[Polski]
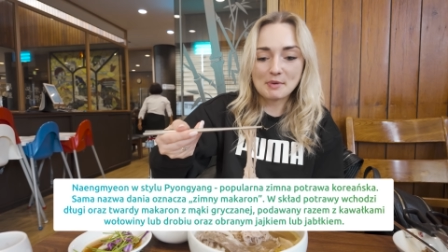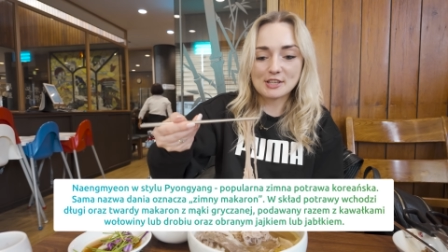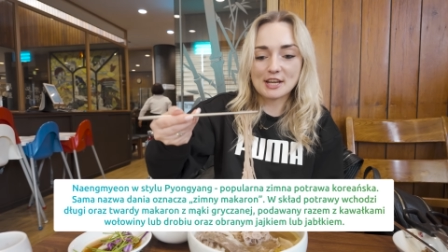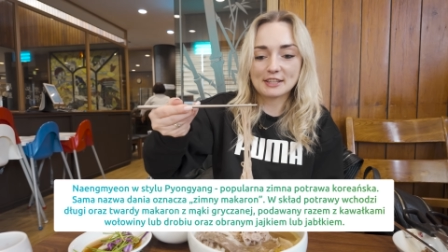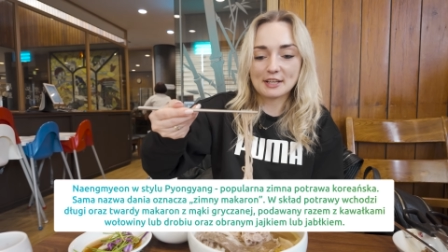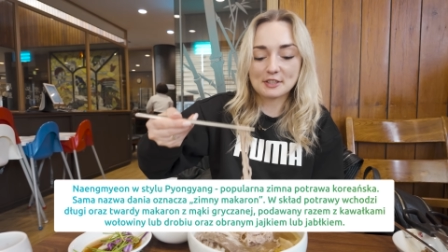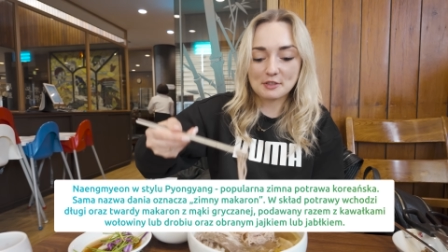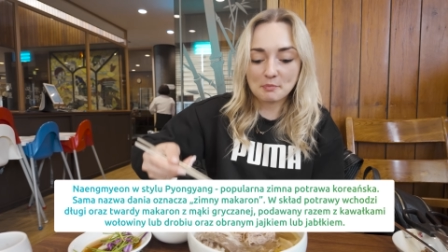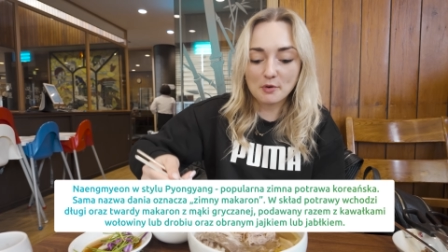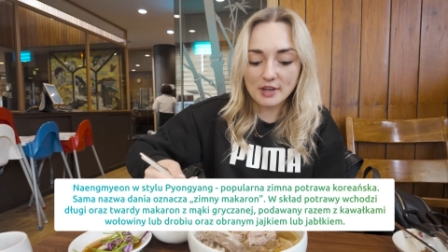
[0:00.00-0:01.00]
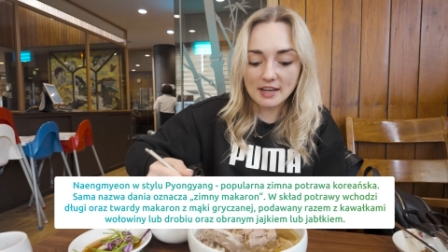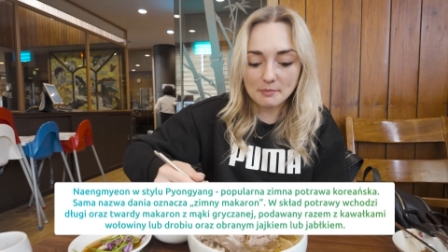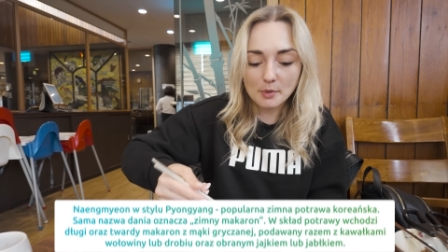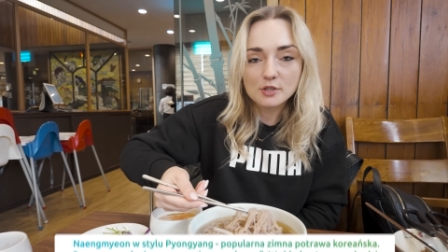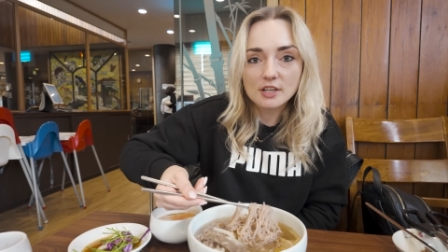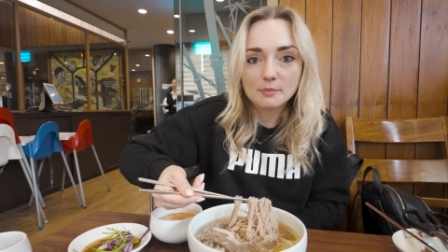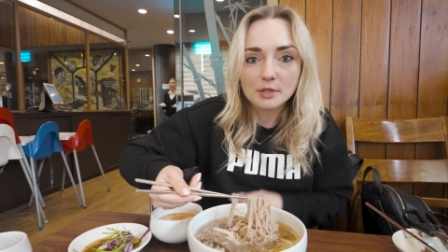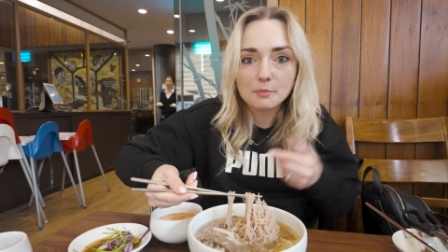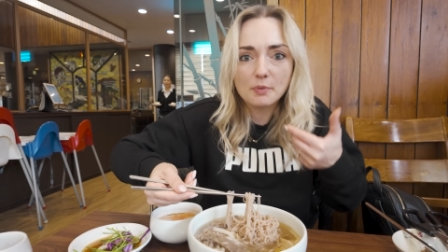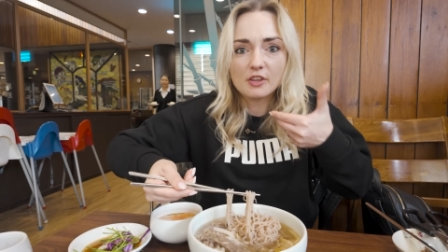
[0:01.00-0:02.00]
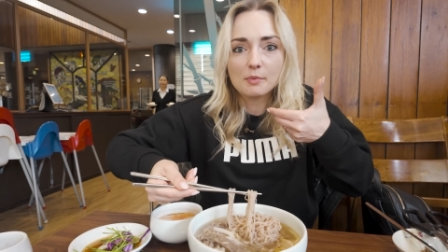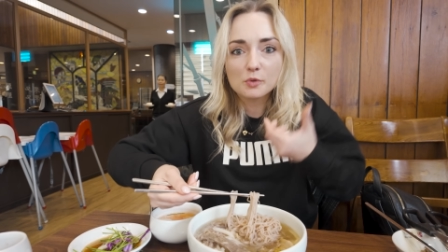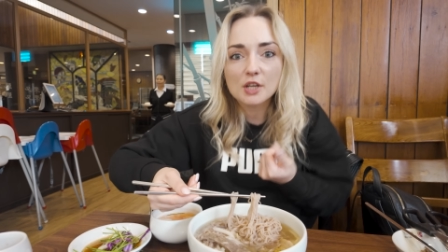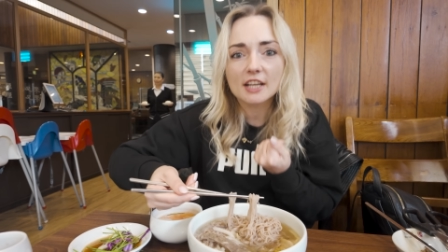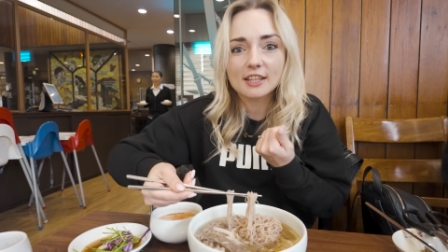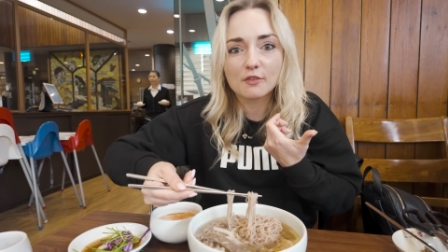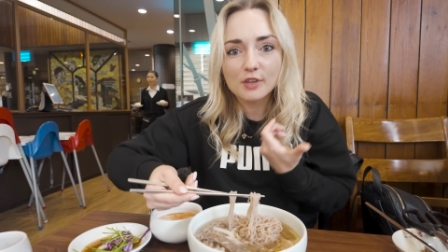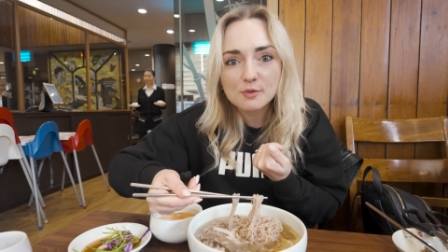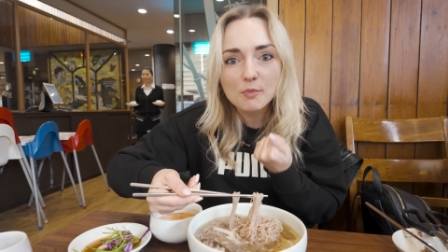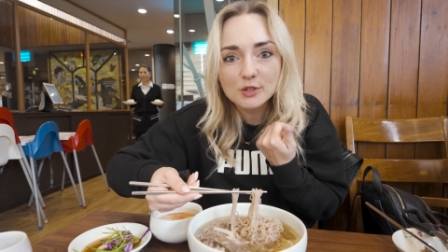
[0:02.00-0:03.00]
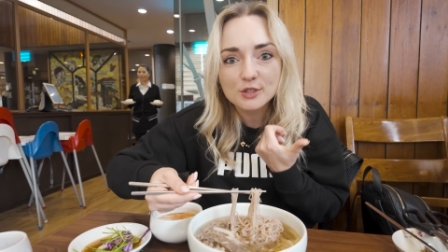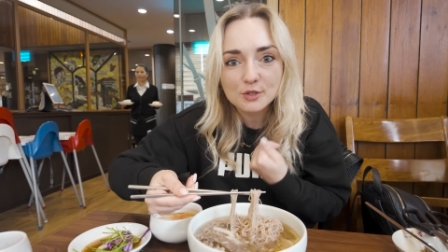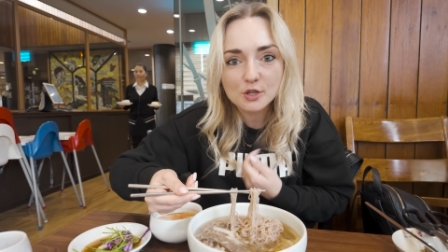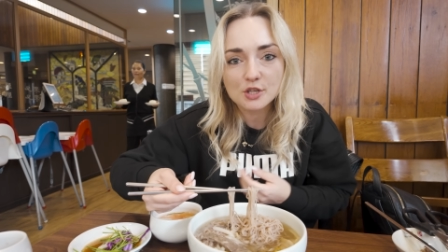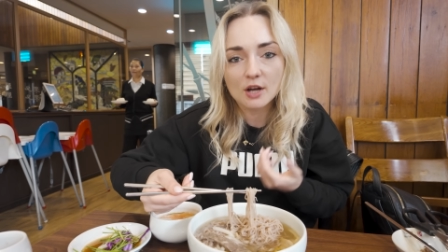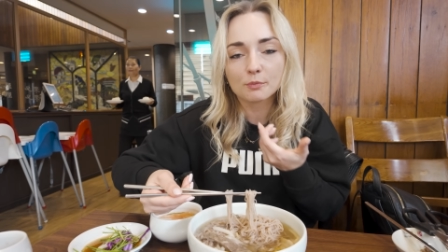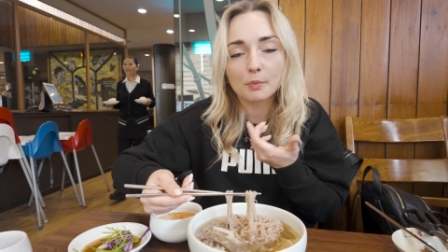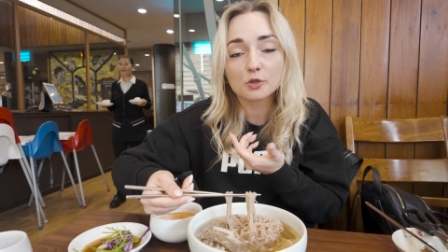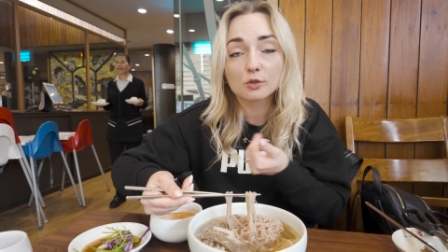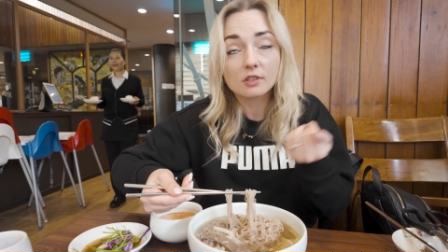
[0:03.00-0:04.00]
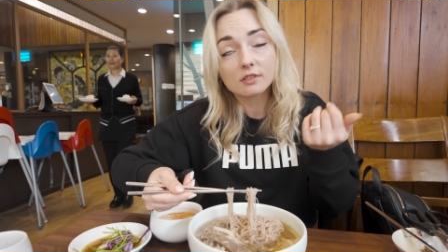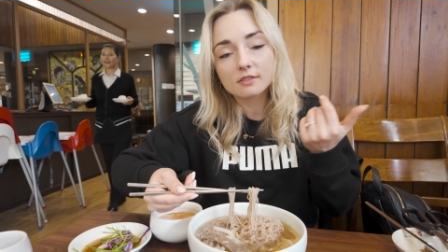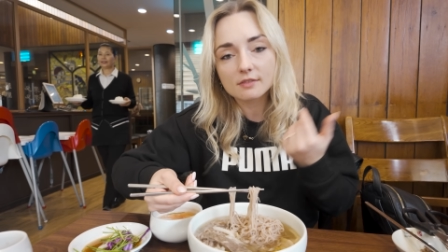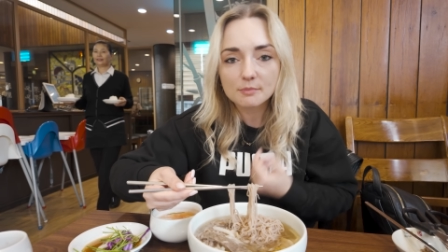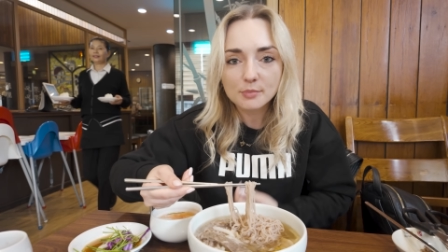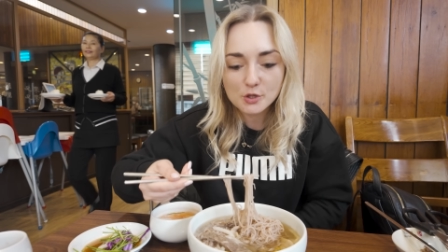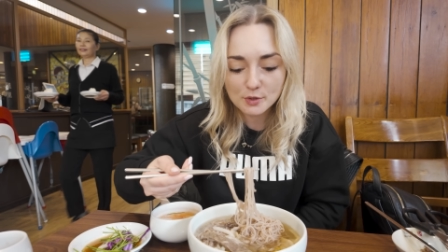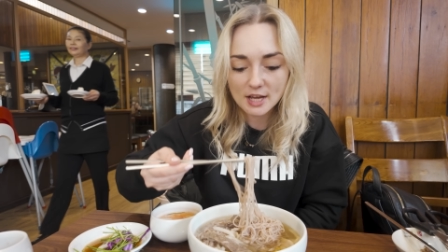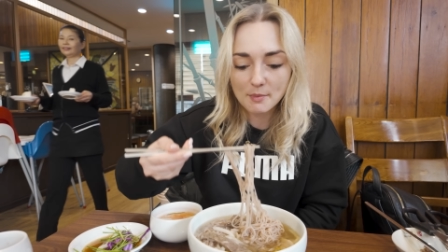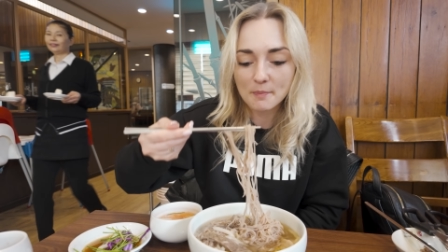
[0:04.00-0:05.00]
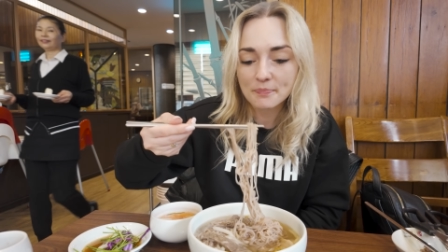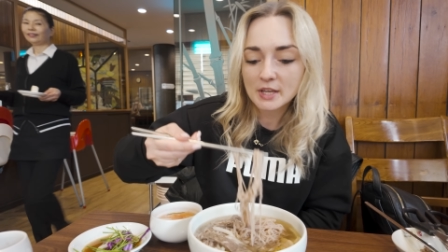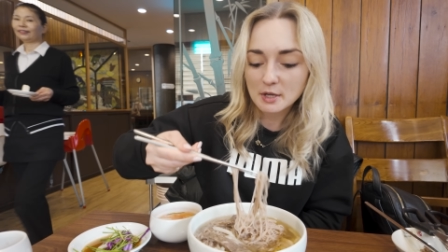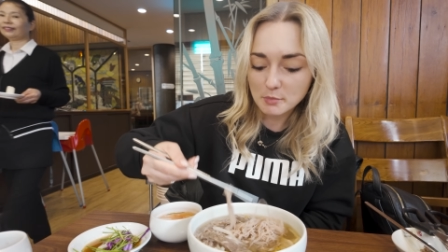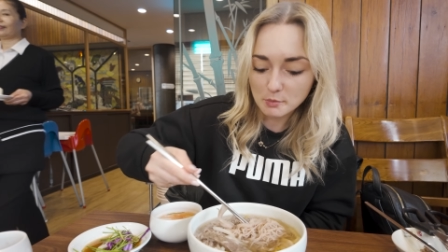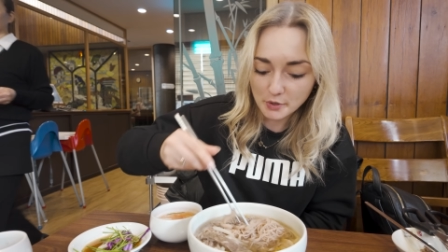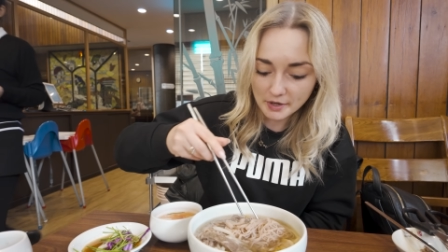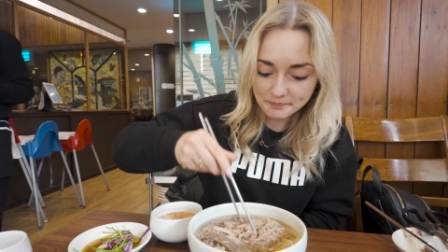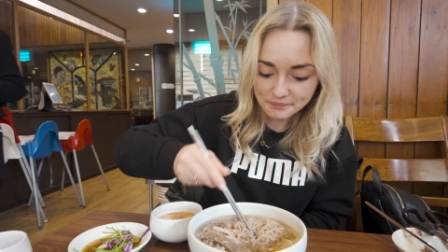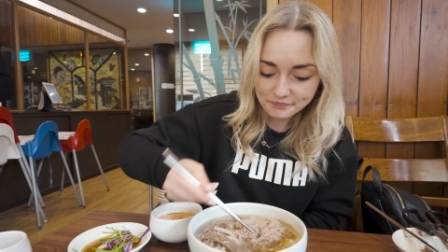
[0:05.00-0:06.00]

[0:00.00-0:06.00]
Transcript: Śmiesznie, jak tak mówię, Boże, będę pewnie musiała jak tak, wiecie, mocno ciąć, a on po prostu poszło samo spróbuję.